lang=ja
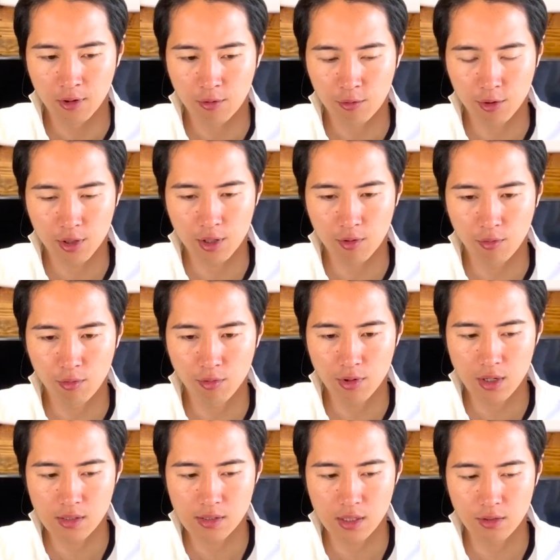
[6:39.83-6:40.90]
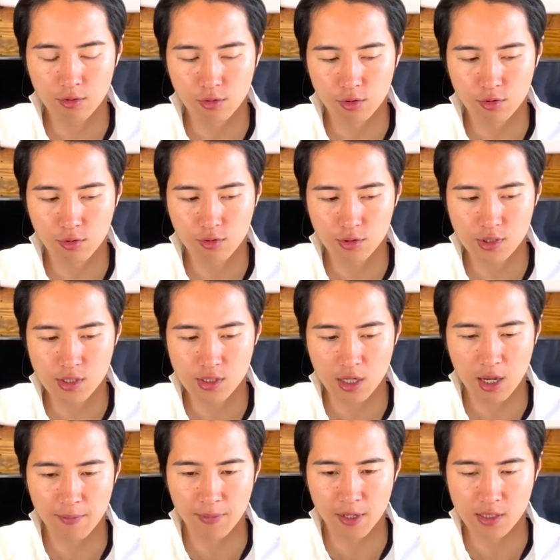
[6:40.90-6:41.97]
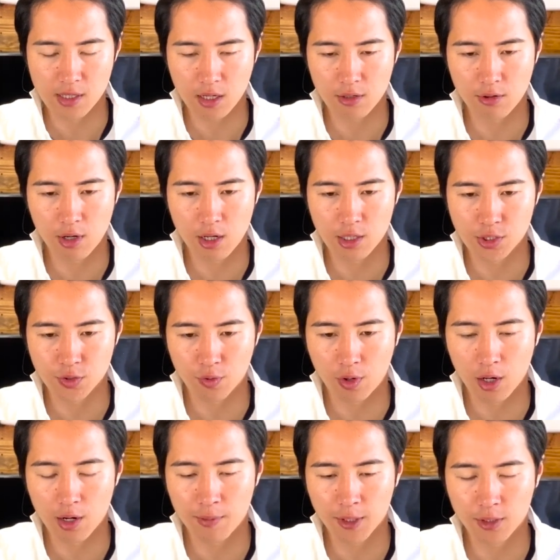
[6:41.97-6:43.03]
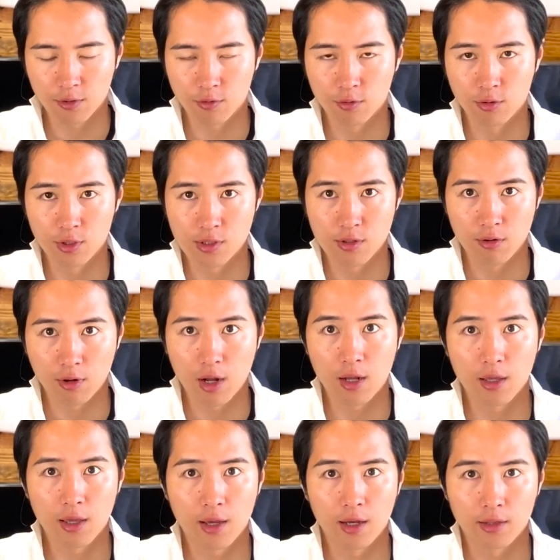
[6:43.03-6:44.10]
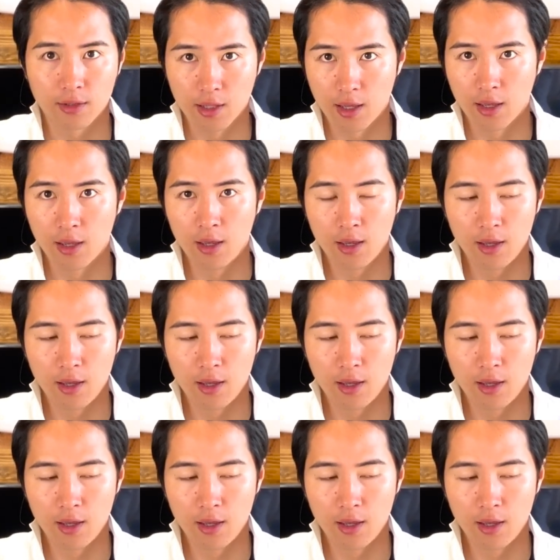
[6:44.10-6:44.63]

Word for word: これね、オーナーさんの入居審査がやっぱりさっきの話と絡まってくるんですけど、関係があって、